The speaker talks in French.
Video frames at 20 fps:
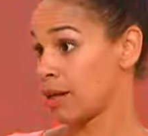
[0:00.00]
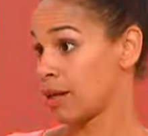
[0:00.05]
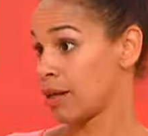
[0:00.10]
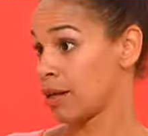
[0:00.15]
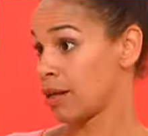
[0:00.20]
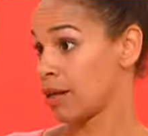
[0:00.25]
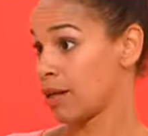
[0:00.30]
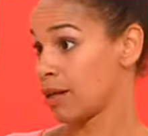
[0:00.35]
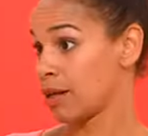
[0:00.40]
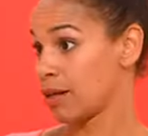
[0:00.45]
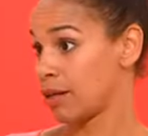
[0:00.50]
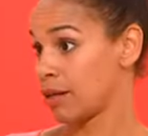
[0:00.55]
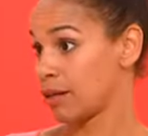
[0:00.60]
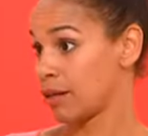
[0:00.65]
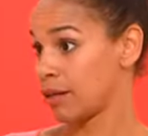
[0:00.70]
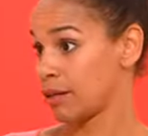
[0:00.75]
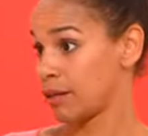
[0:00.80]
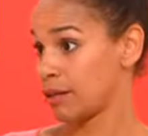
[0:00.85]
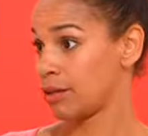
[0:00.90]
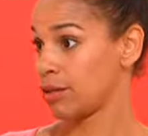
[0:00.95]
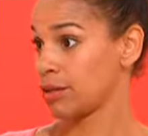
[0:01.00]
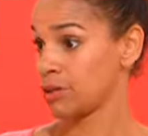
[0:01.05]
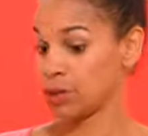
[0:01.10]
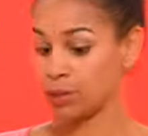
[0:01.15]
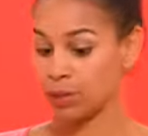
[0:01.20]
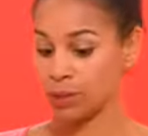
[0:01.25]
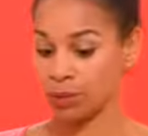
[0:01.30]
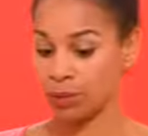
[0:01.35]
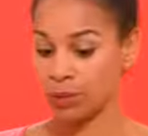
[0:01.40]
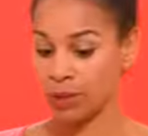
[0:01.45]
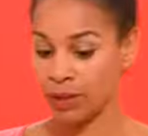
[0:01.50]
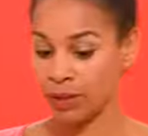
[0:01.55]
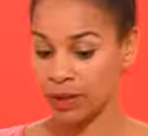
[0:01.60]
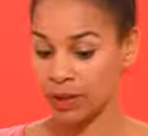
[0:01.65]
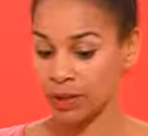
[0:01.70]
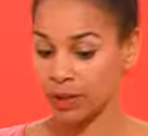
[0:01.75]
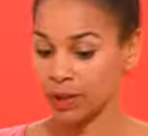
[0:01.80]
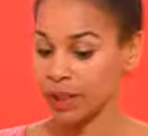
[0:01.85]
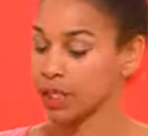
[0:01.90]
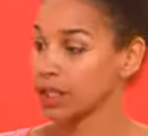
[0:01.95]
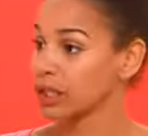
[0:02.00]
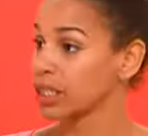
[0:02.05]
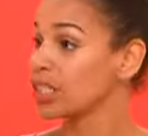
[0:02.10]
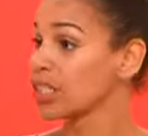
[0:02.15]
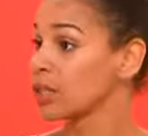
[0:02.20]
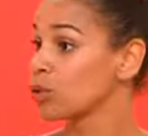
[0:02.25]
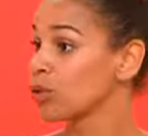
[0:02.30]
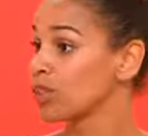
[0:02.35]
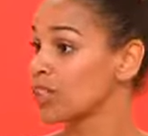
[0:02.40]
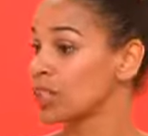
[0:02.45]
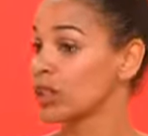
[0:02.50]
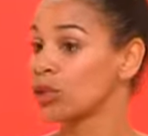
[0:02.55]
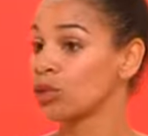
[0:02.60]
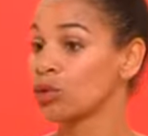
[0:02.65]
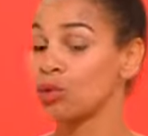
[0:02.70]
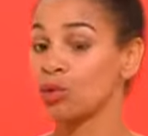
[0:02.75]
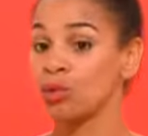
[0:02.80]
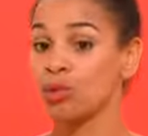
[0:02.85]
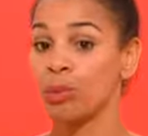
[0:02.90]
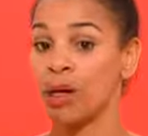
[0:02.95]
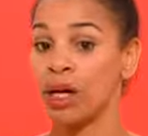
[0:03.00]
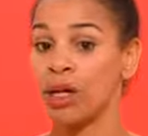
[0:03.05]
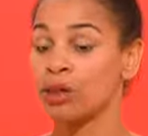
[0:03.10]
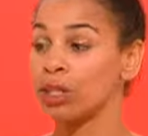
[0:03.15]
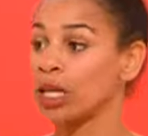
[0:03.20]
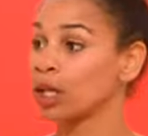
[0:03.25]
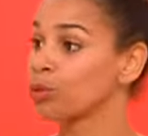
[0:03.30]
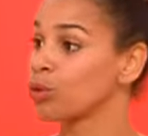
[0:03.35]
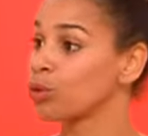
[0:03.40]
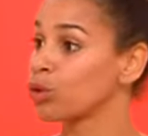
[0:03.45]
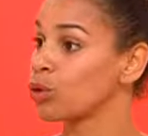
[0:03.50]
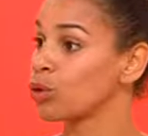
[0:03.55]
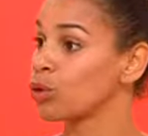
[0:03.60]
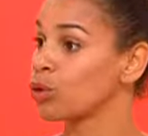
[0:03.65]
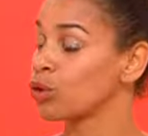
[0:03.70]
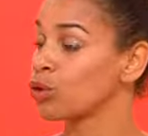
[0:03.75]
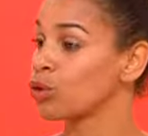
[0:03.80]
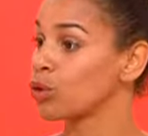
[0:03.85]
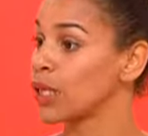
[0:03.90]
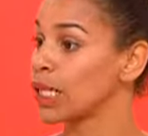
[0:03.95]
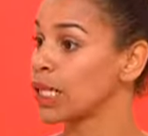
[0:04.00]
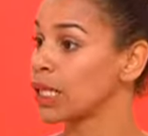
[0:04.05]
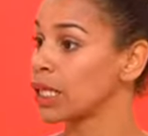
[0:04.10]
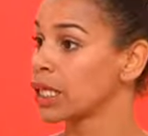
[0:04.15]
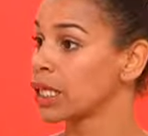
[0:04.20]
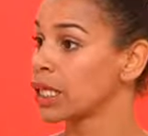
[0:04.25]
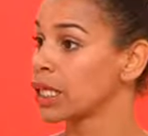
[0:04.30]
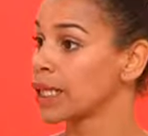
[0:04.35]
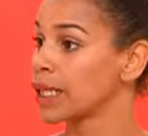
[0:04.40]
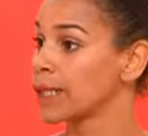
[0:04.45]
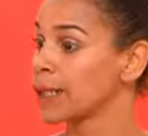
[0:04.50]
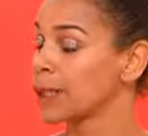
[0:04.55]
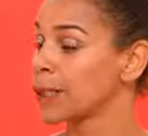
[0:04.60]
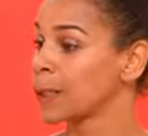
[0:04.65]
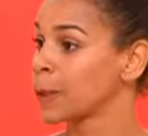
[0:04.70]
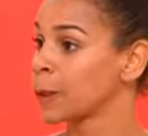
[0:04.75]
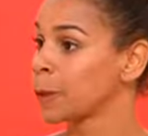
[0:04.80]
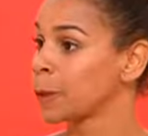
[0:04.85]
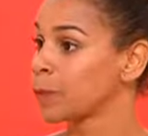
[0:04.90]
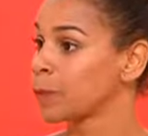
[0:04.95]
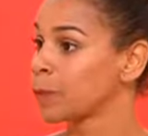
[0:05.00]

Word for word: Amiable, bien sûr. Entendons-nous bien. Qui est concerné du coup par la rupture conventionnelle Alors ça